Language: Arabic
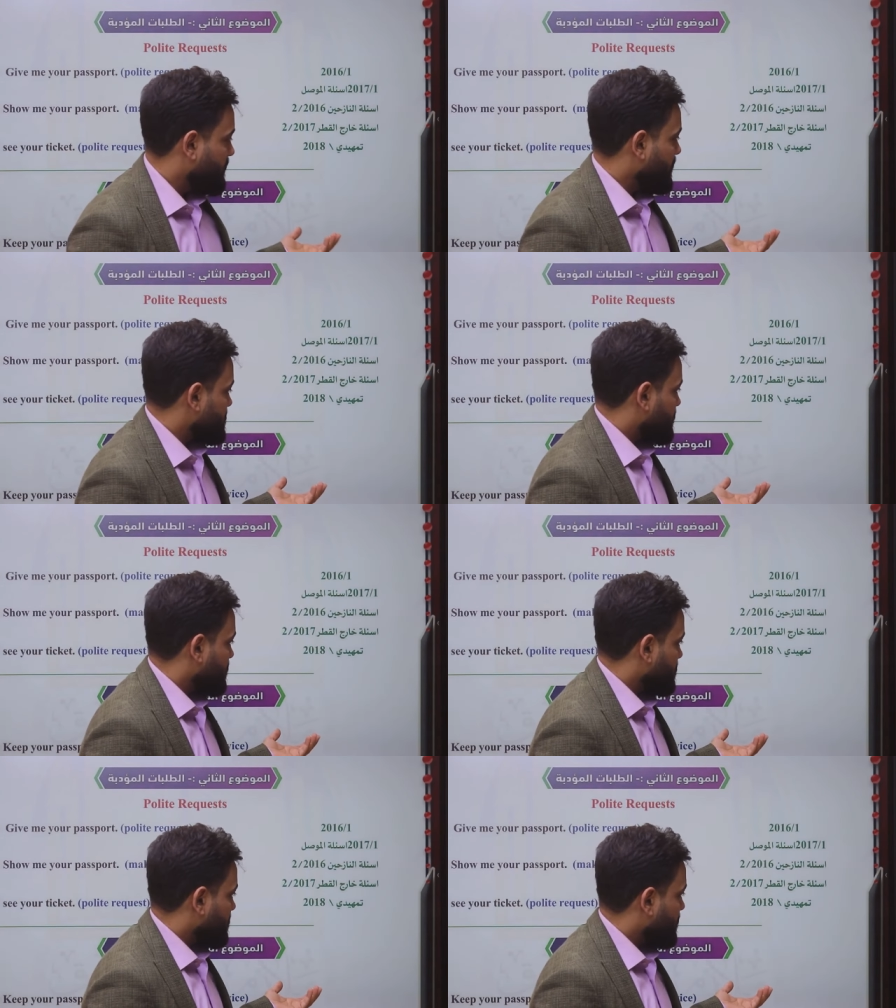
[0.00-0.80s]
وين
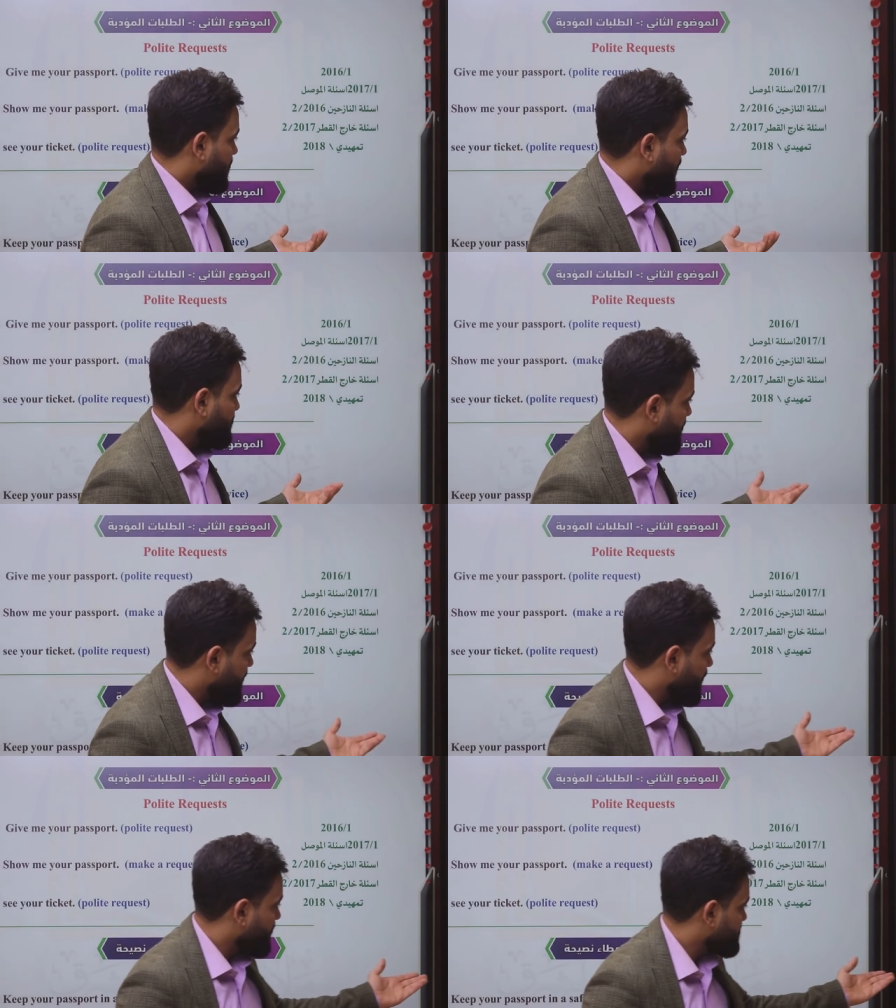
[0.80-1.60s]
صافن تعلمنا
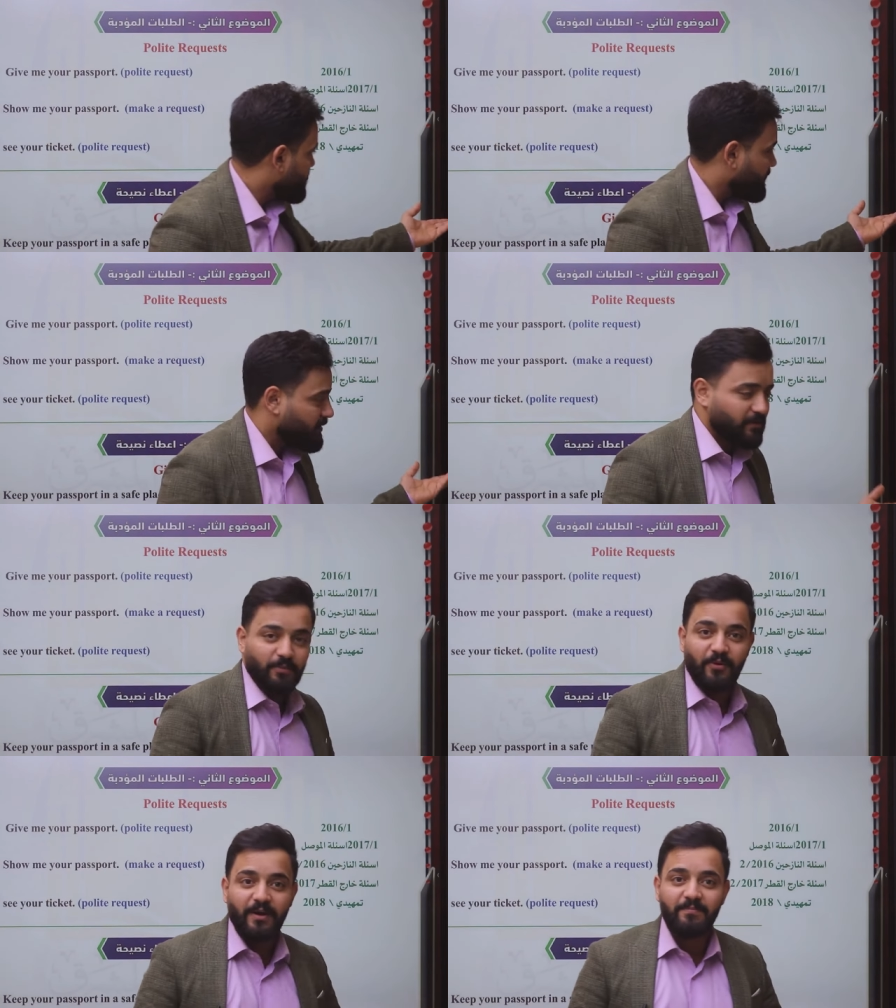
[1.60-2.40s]
اياها هاي وين صافن
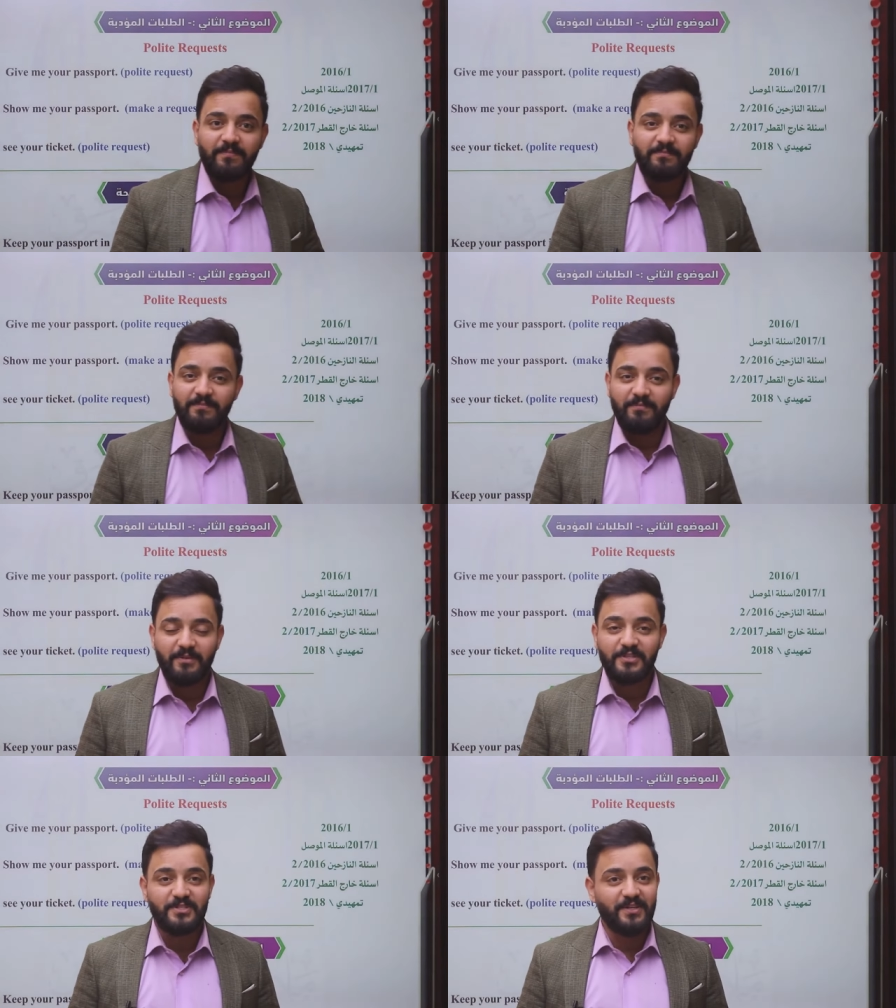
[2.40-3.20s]
انت مو عيب
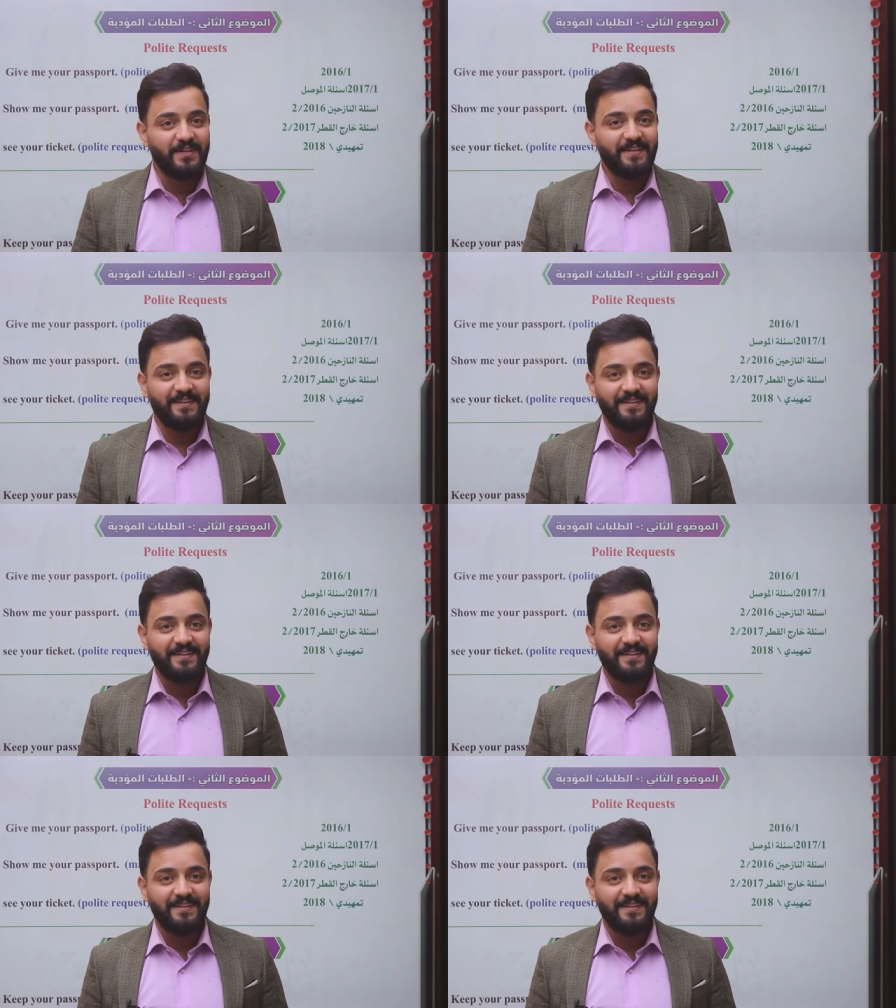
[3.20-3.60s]
ما تستحي